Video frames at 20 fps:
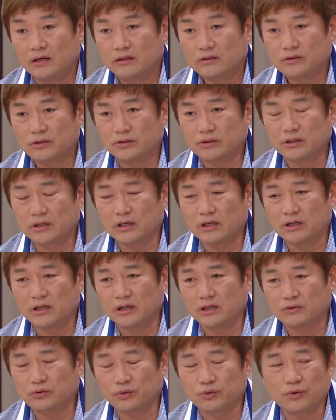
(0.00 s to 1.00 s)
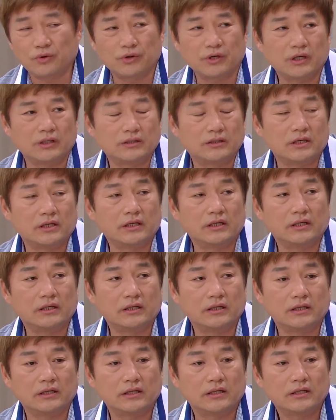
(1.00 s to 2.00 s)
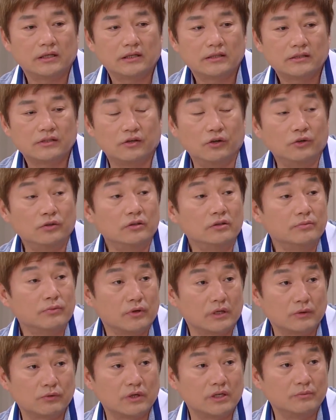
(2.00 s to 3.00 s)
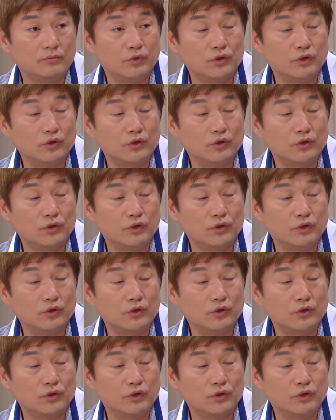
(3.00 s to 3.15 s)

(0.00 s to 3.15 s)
처제가 도경이한테 선을 보라고 한